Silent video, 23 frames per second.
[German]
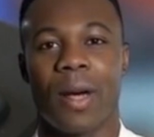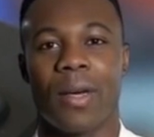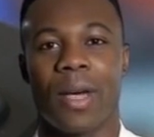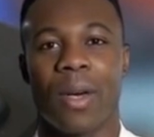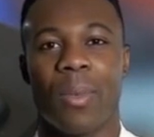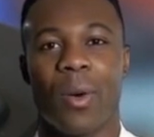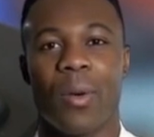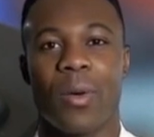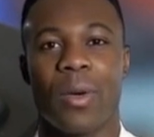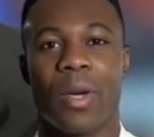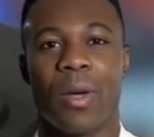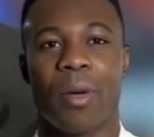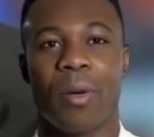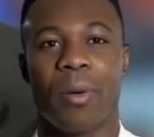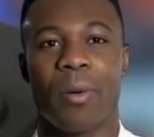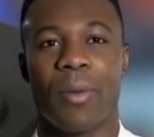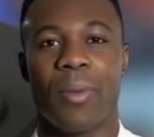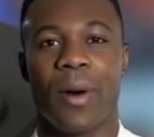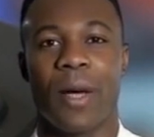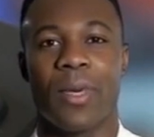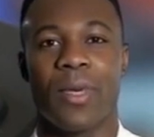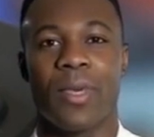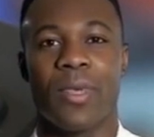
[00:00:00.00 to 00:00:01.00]
angeboten,
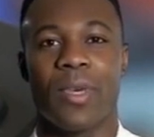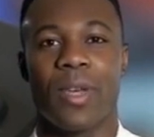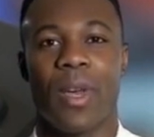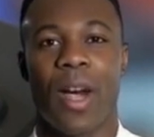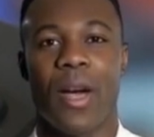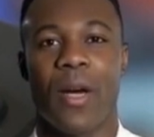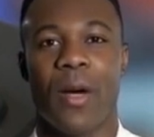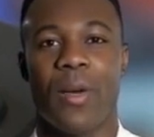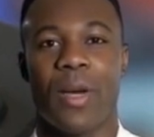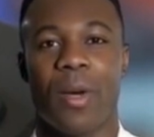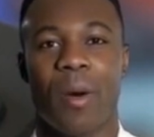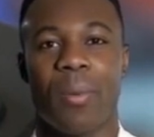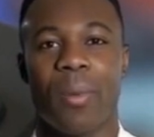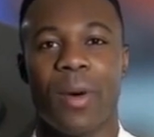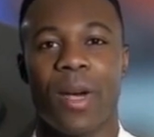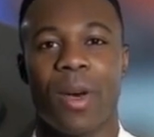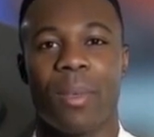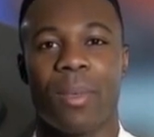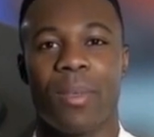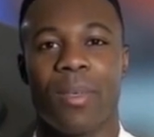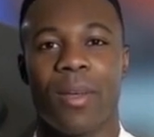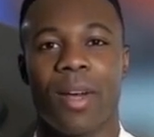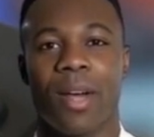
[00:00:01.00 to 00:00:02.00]
was zu einer
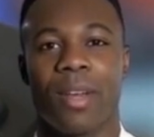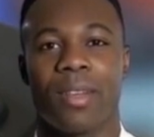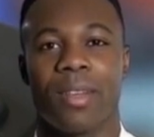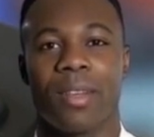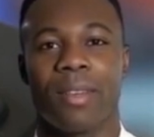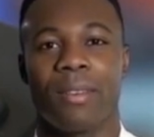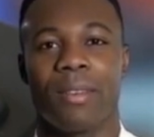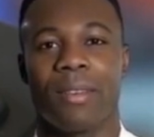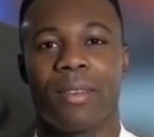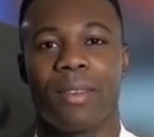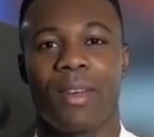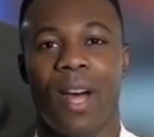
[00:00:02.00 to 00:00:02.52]
Doppelung führt.